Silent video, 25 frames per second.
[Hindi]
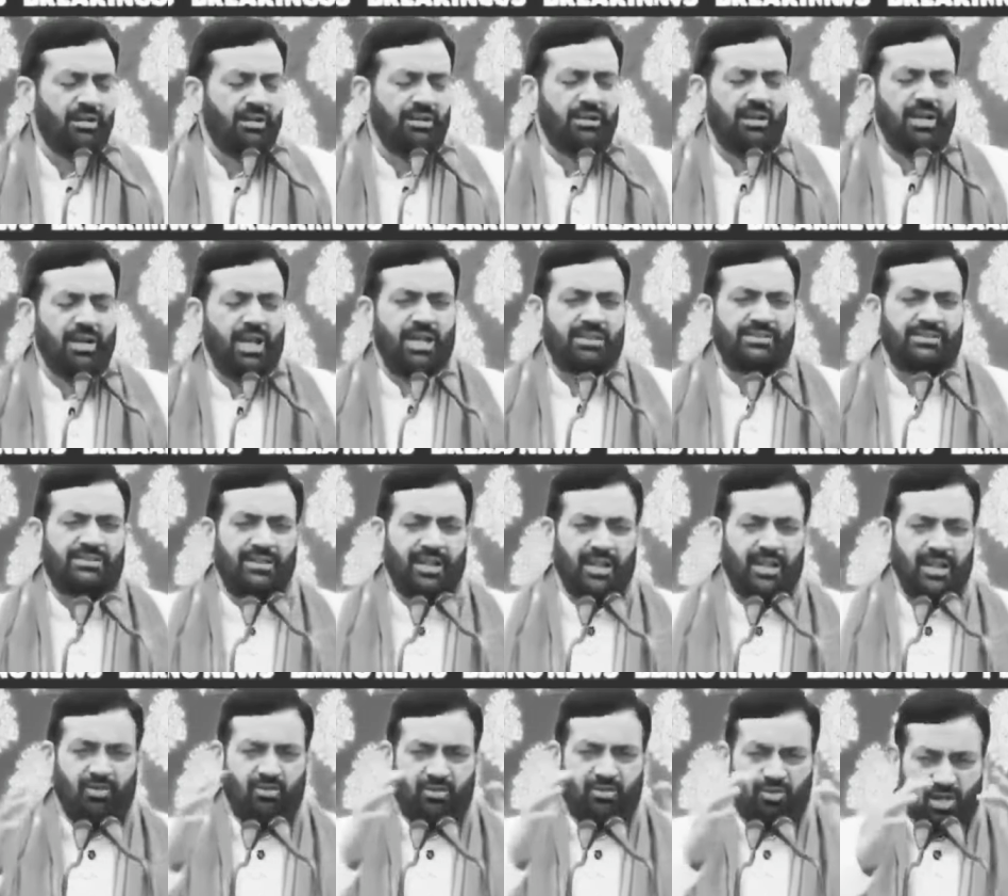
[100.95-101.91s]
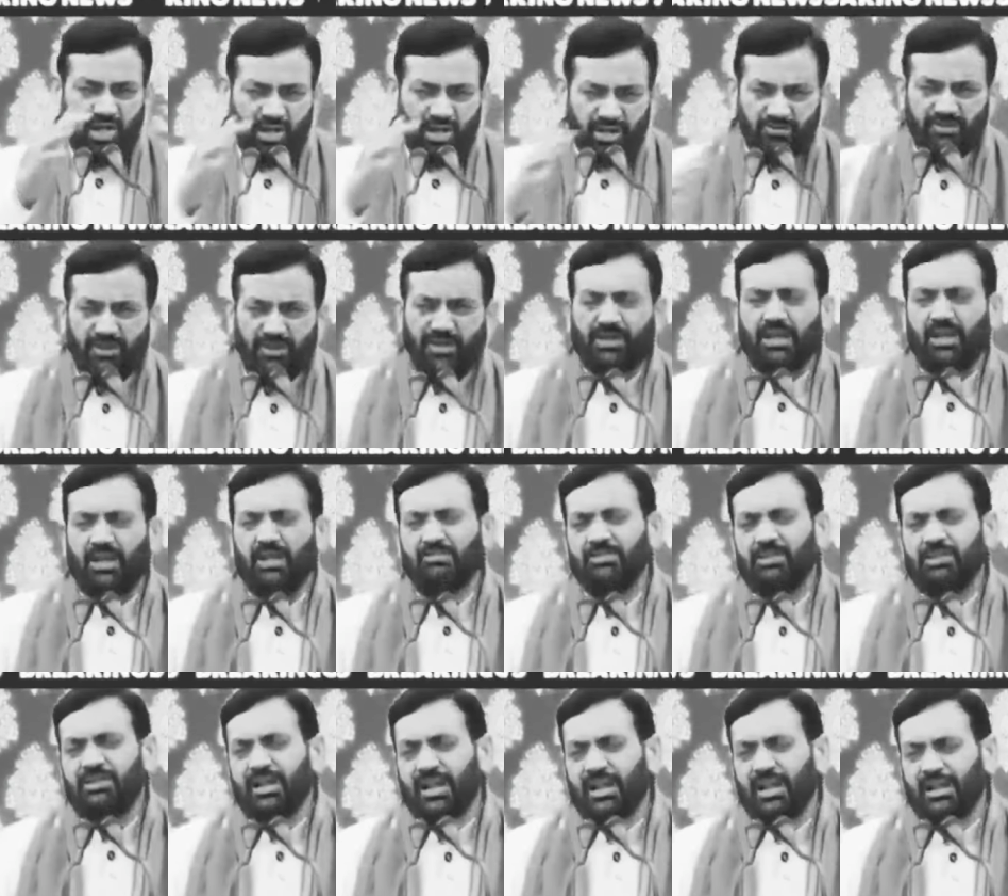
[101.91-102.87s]
कि ऐसे कोई भी
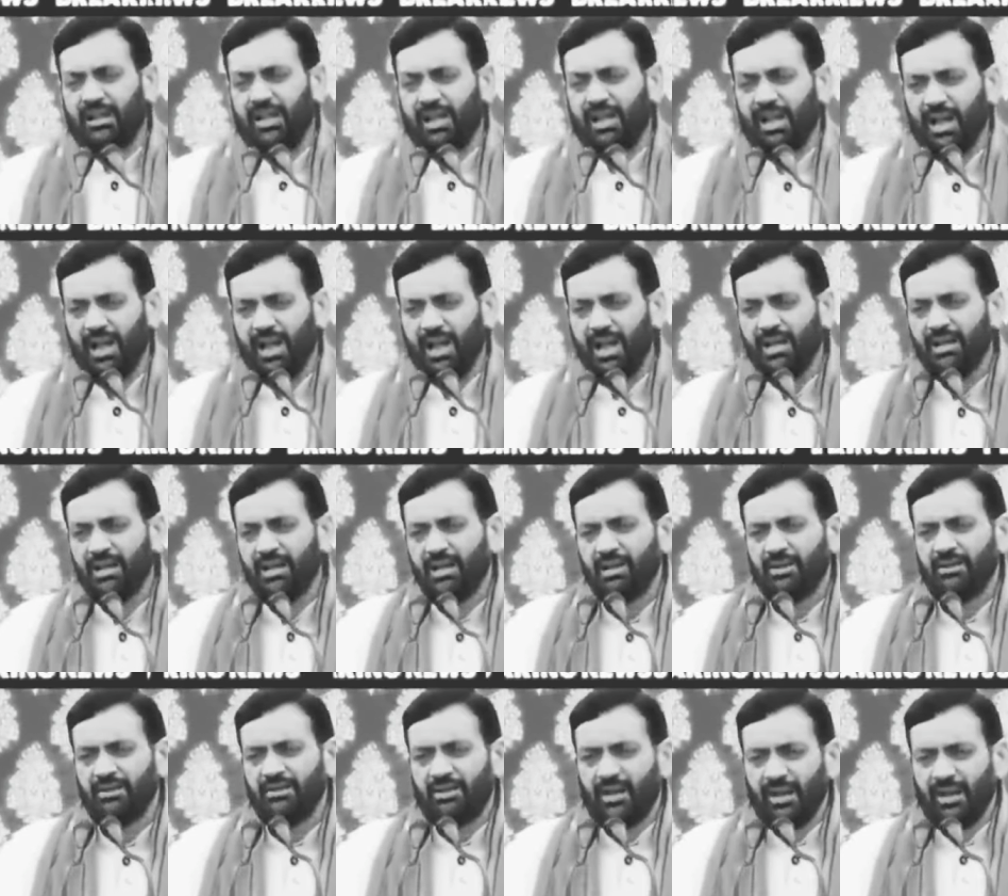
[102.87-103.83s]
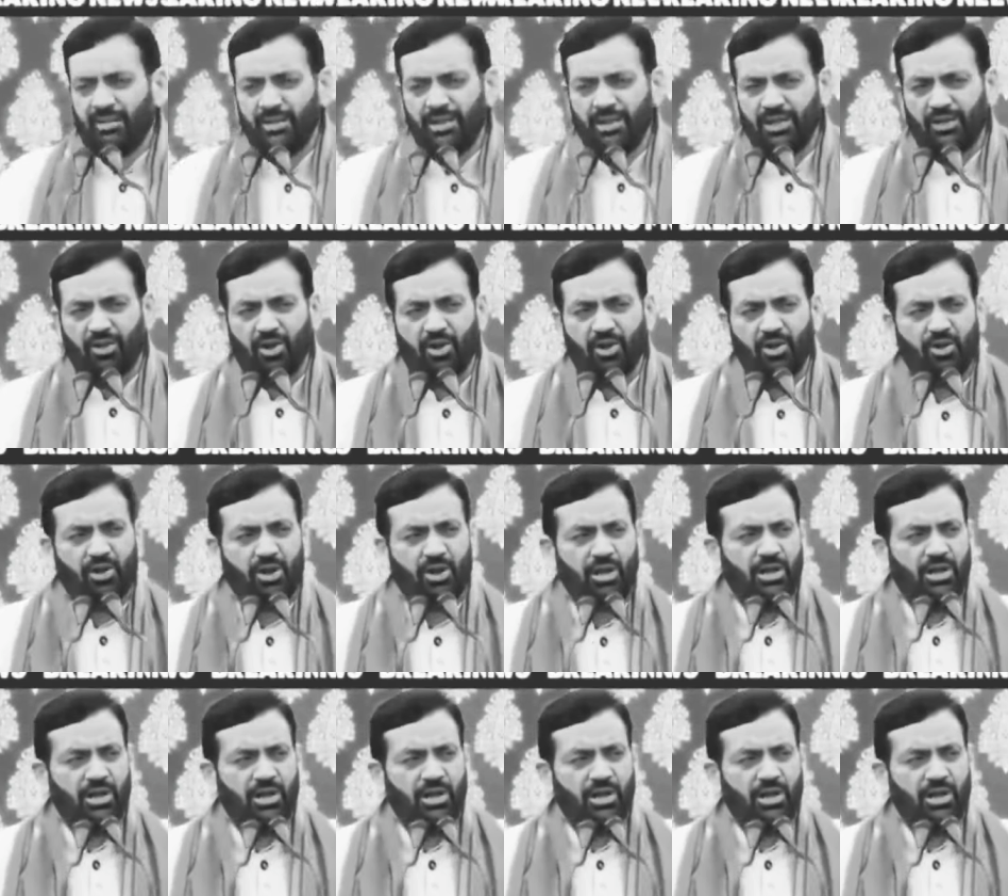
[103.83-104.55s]
कर्मचारी है सभी को